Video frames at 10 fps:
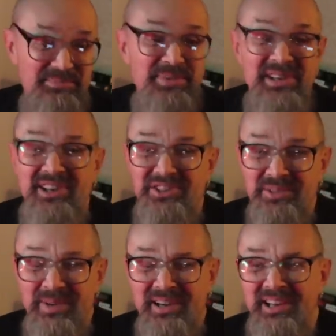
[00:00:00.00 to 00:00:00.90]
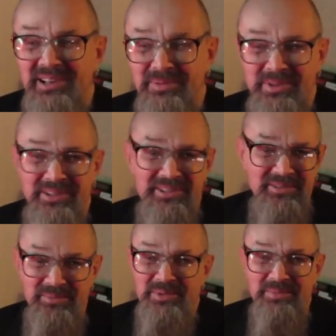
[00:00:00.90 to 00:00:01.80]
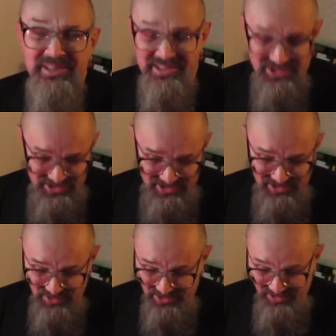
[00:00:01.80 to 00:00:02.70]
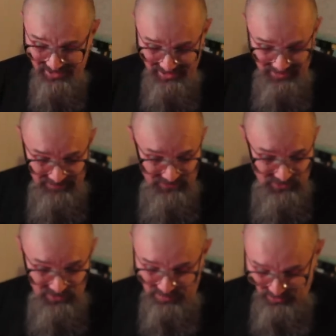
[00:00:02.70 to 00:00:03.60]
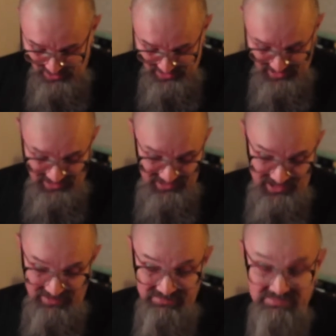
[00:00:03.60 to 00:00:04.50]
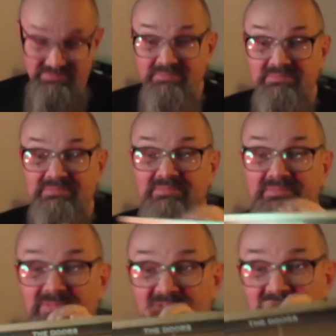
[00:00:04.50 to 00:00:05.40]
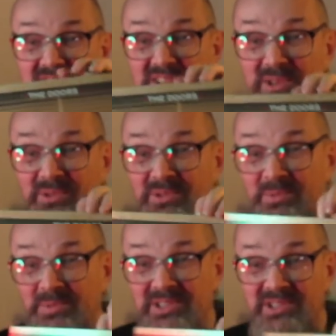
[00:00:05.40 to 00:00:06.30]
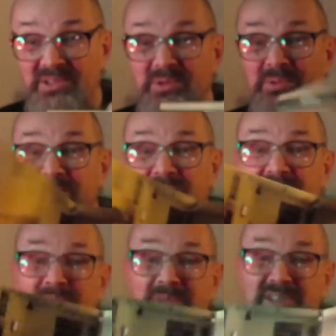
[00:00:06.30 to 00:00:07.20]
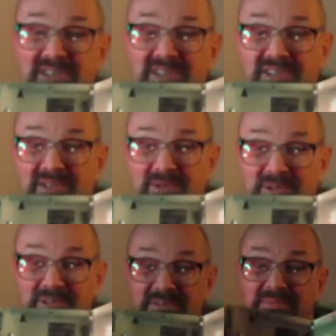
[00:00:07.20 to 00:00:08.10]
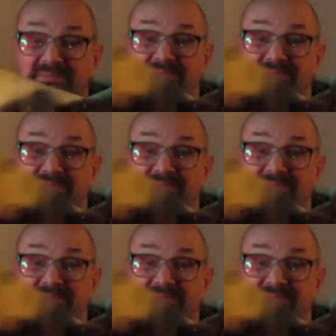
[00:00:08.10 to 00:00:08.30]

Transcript: перечить Марьяне было, в общем, достаточно сложно. Ну вот Моррисон Отель все знают эту пластинку, 70-й год.